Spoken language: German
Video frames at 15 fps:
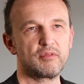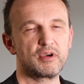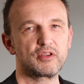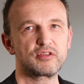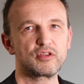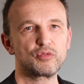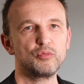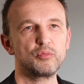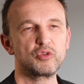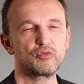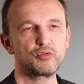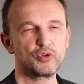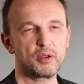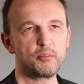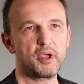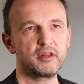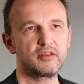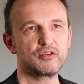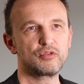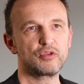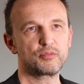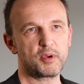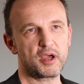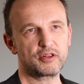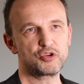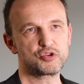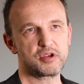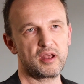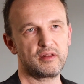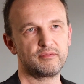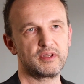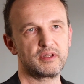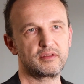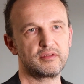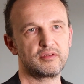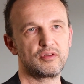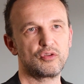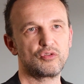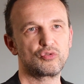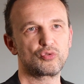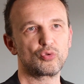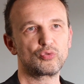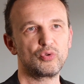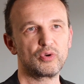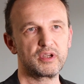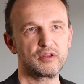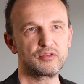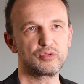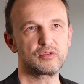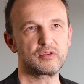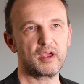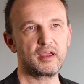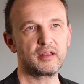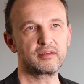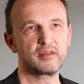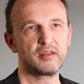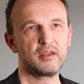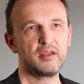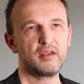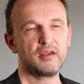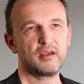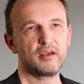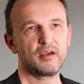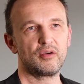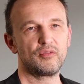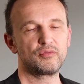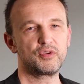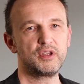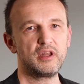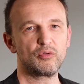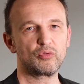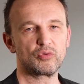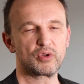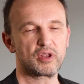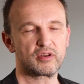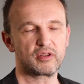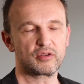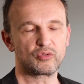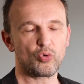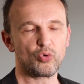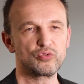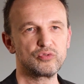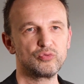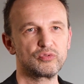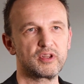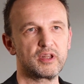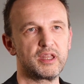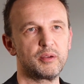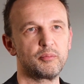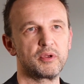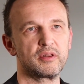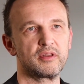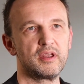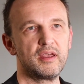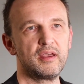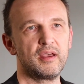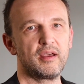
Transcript: weil das das Fundament ist fürs praktische Anwenden. Strukturiert zu sein, äh, viele oder die großen Unternehmen